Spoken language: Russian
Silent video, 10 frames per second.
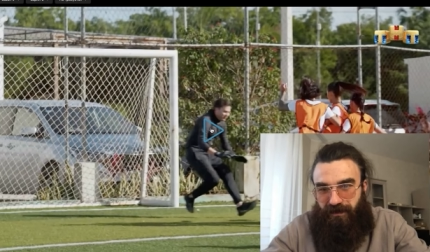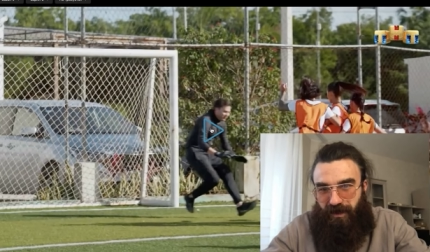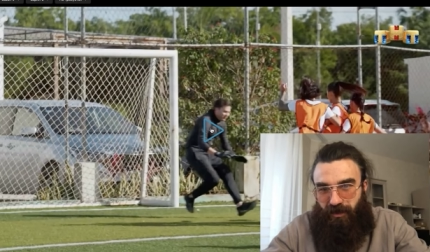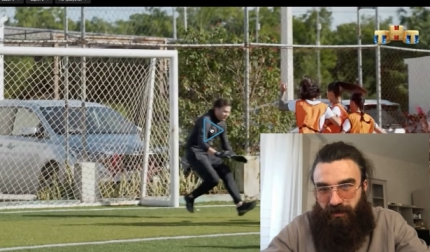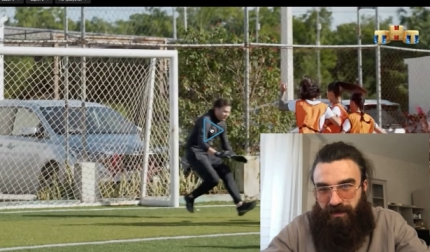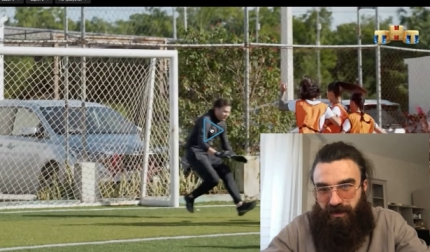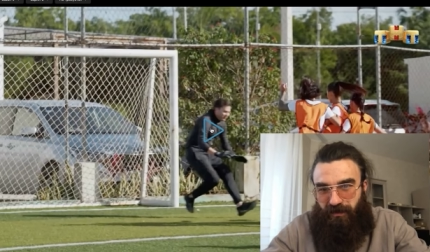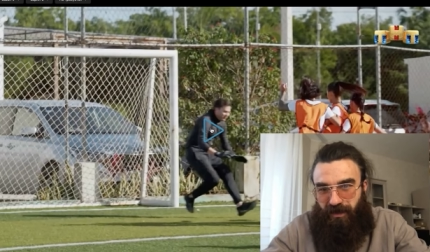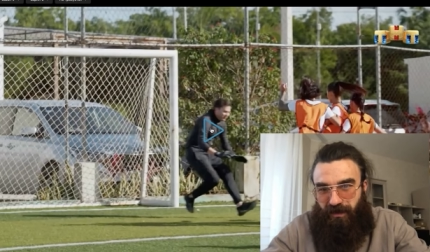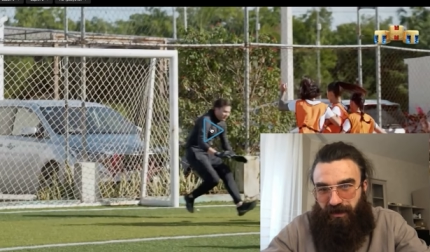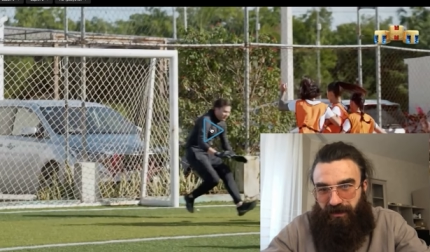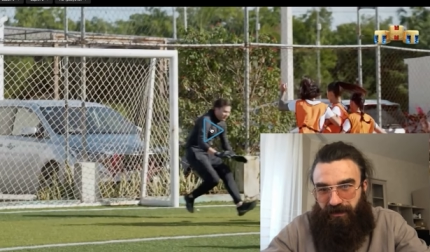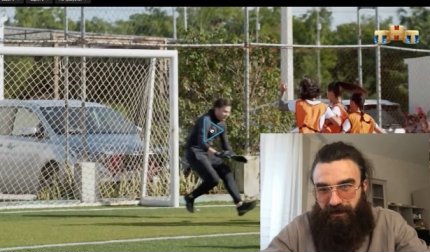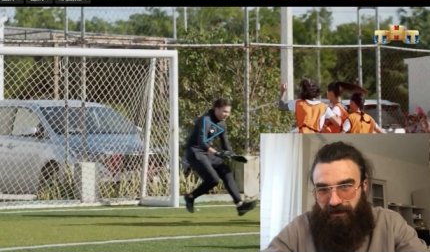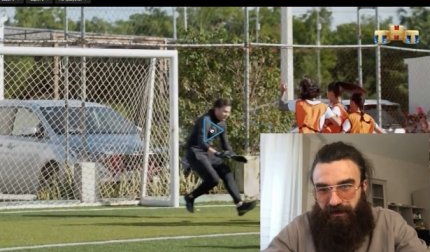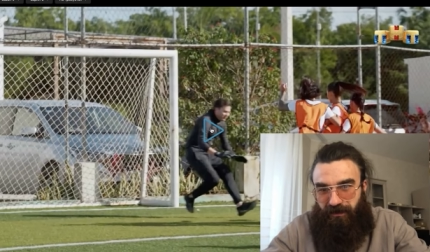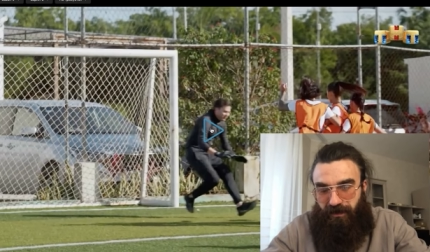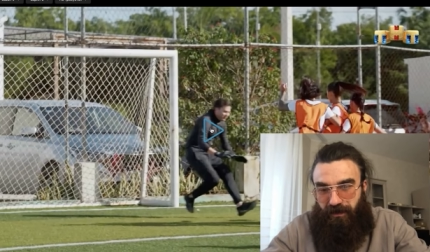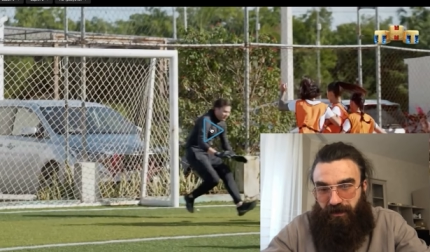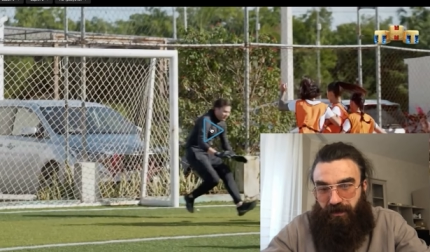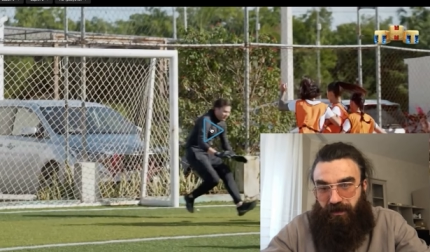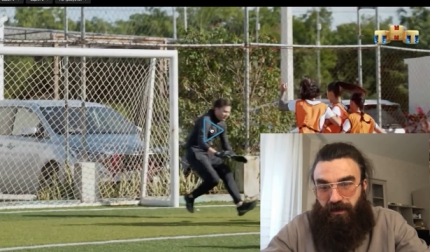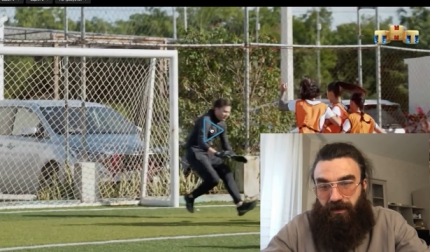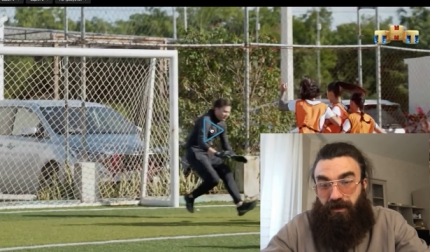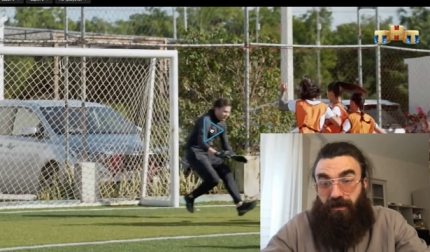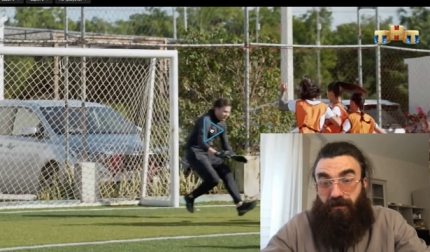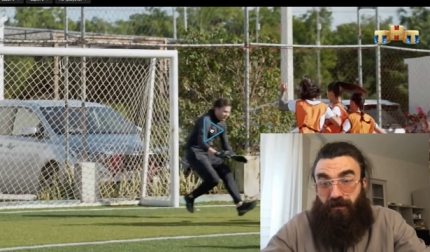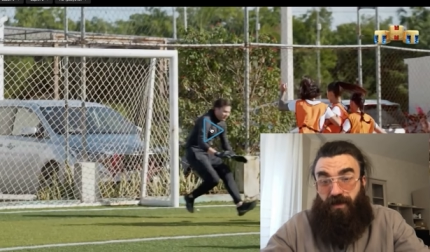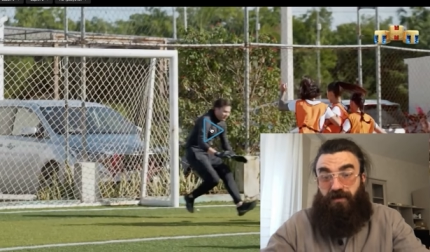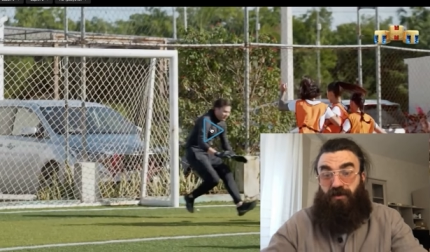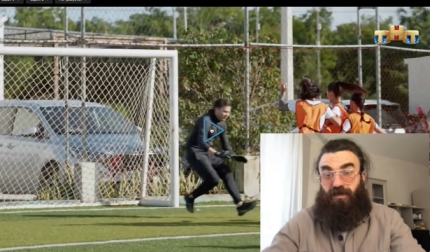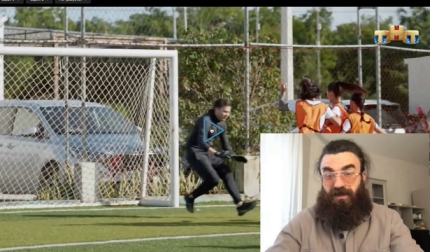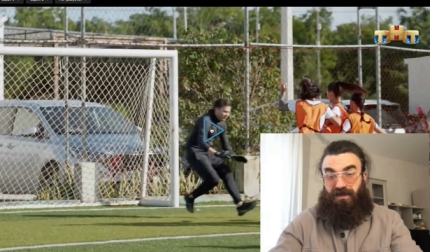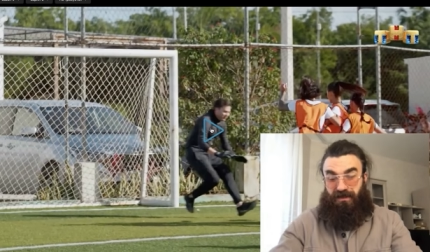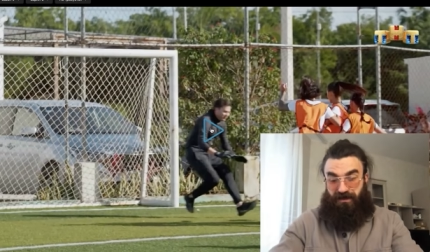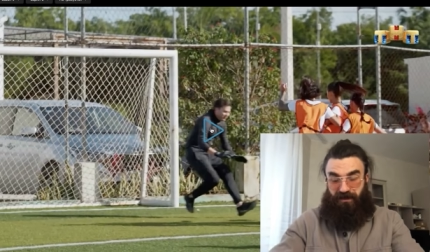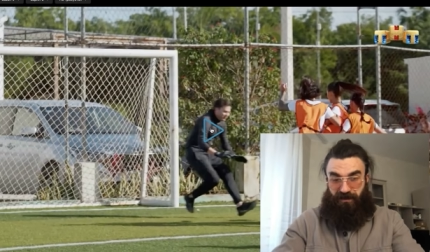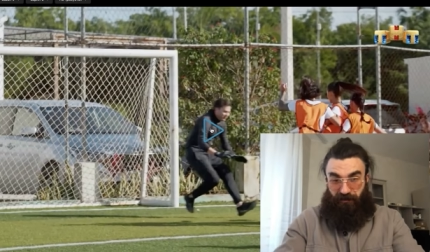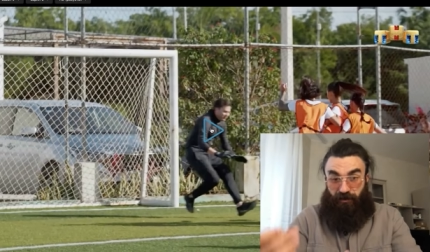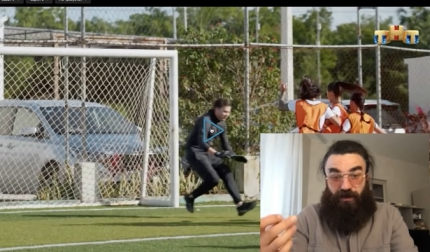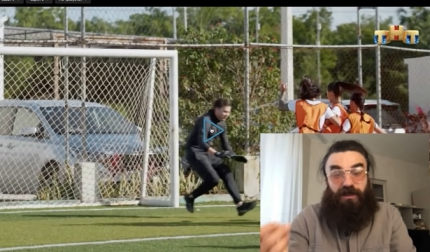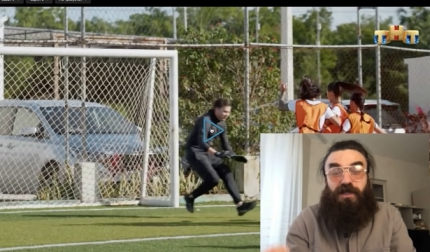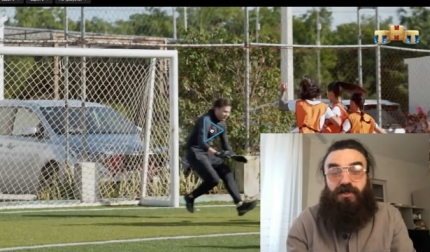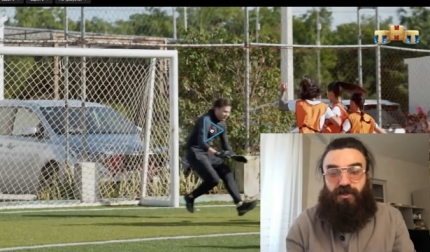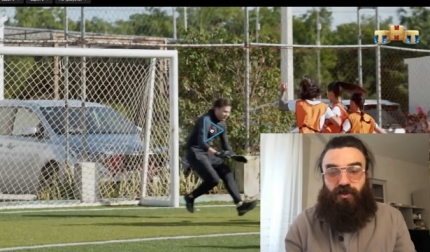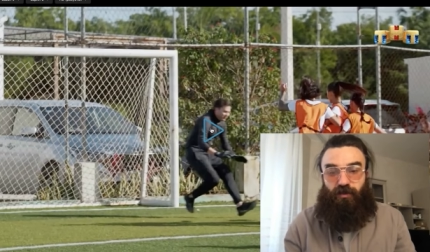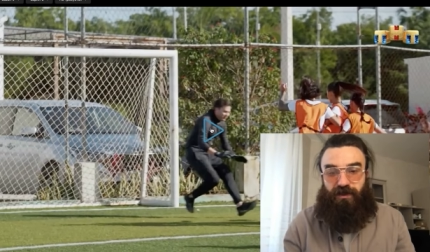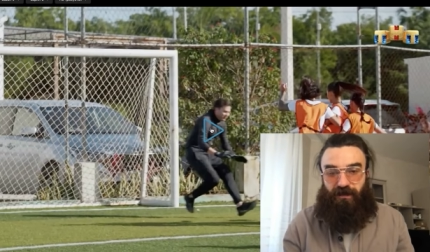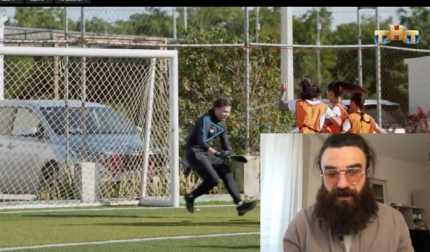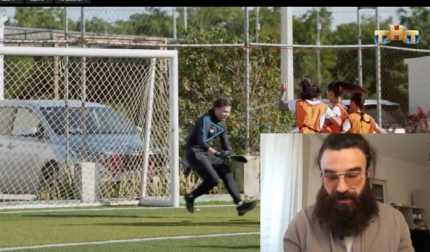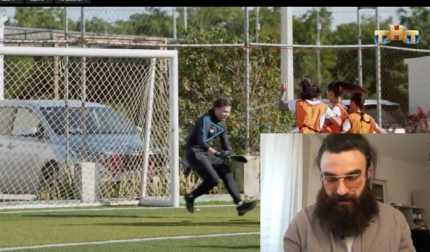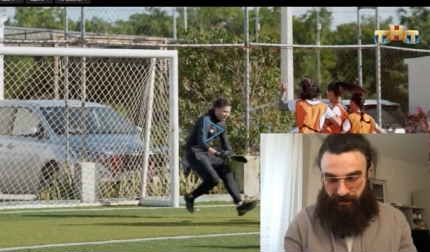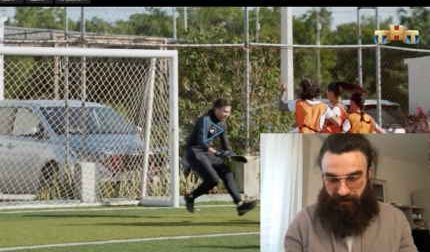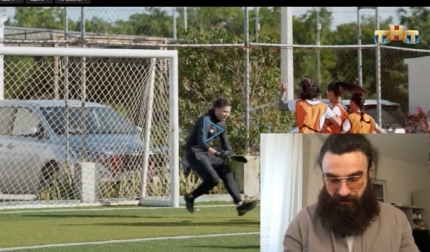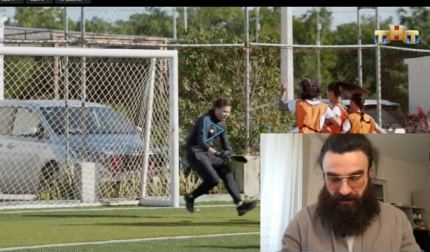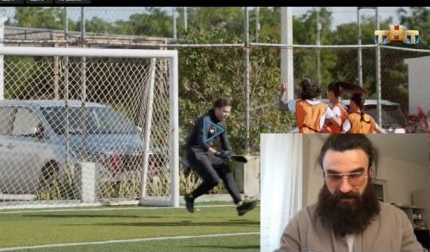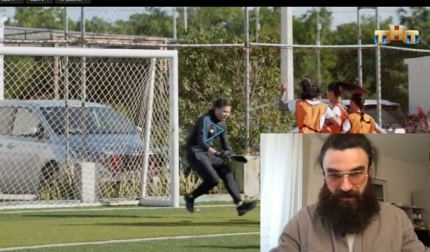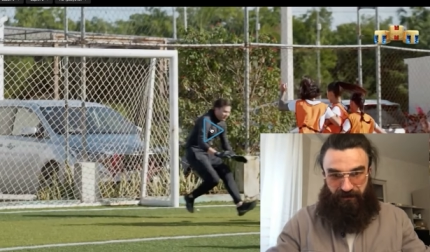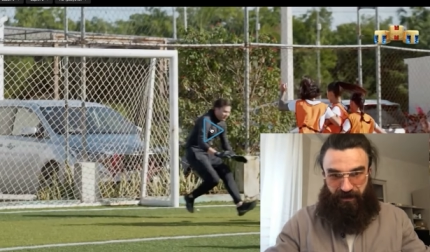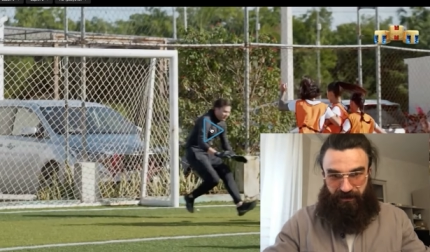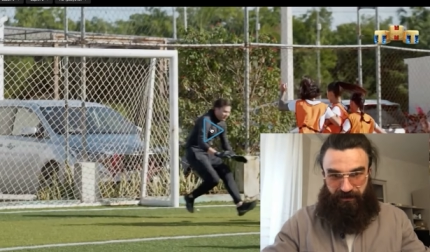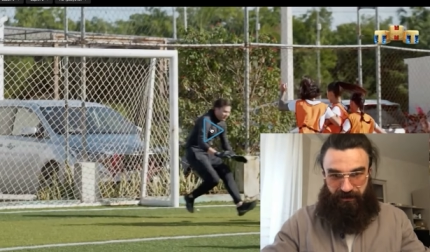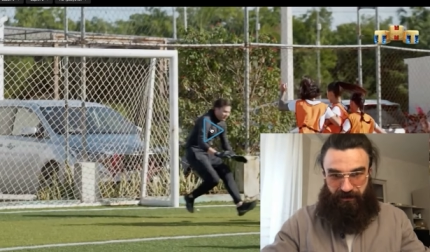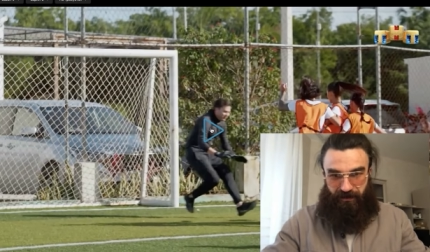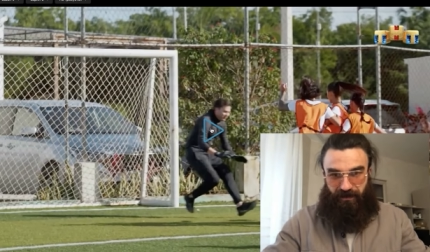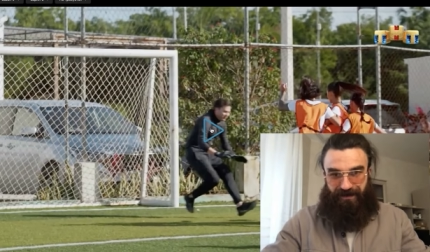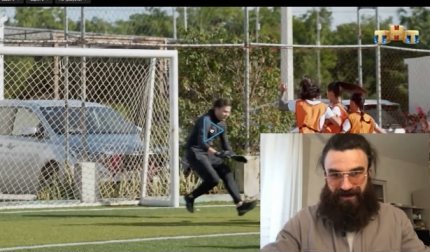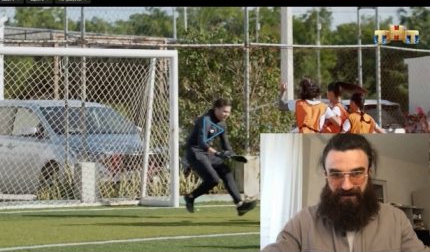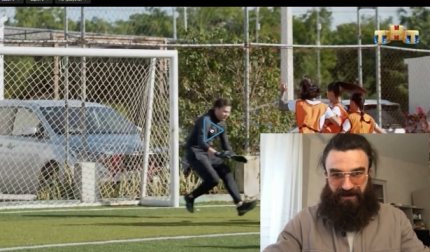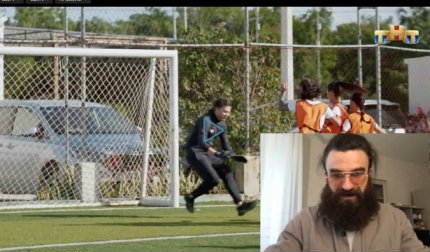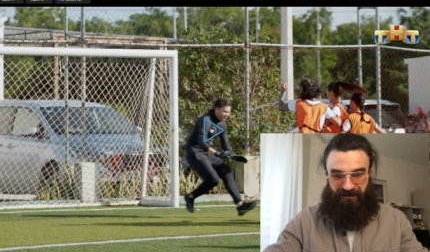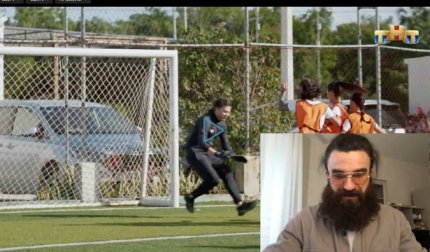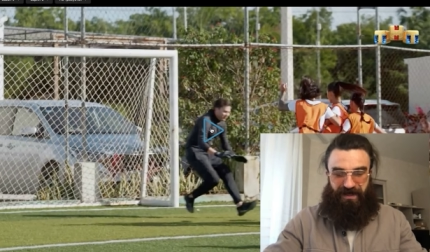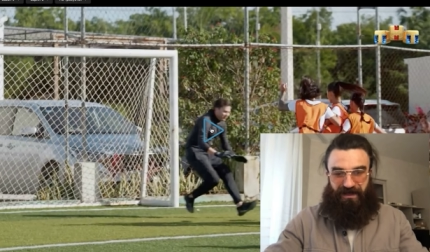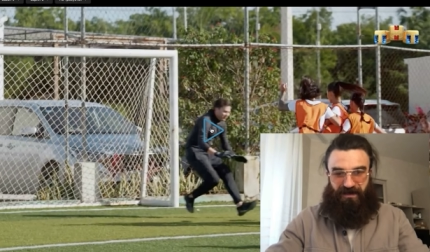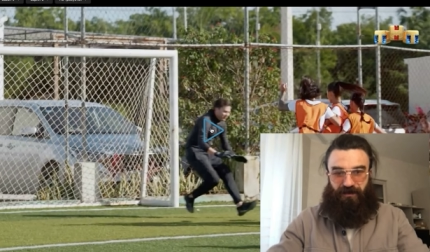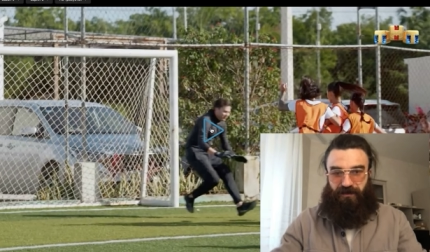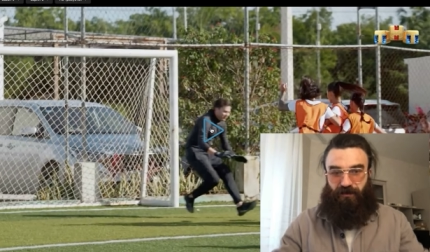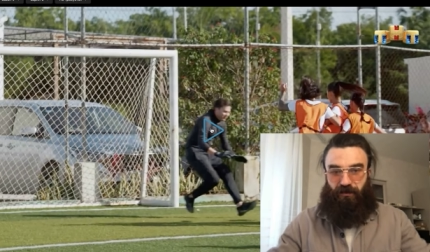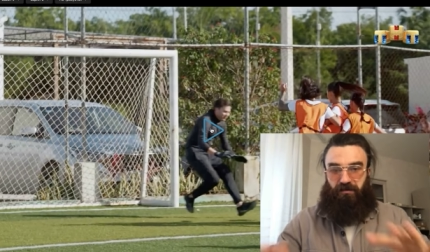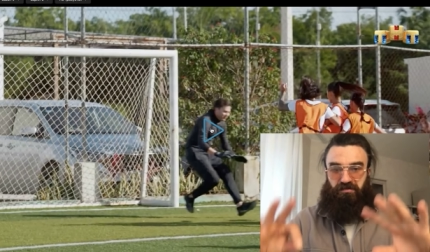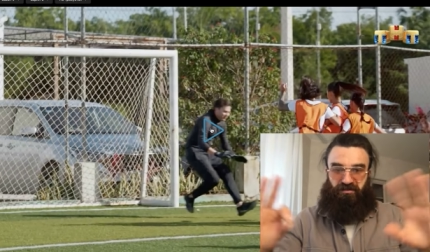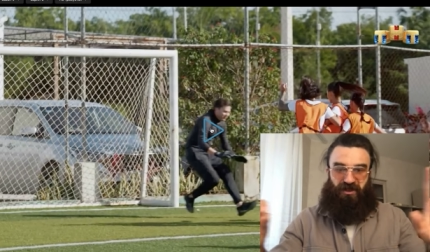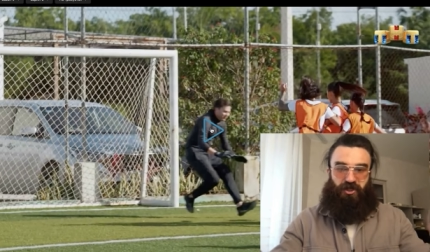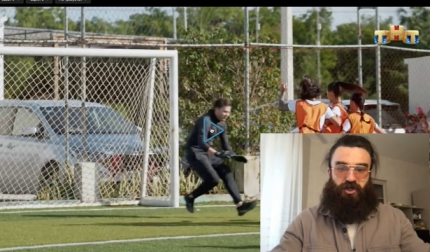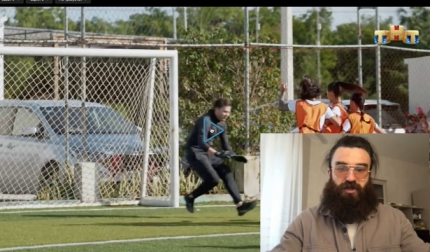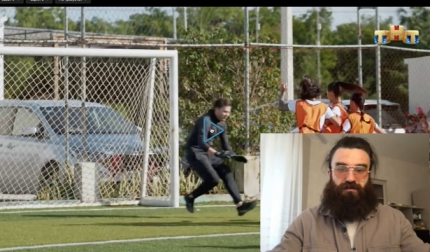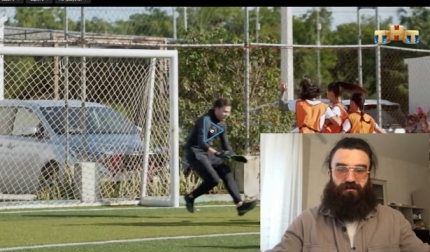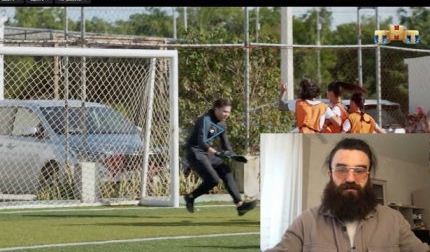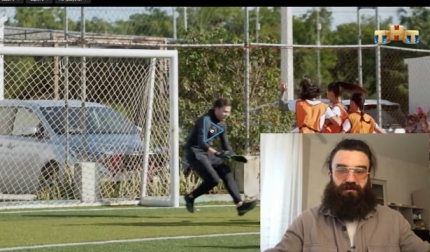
Троем с одной команды. Нет, что разойтись. Логически ультра понятно. На два фланга. Развести вратаря, забить гол. Зачем?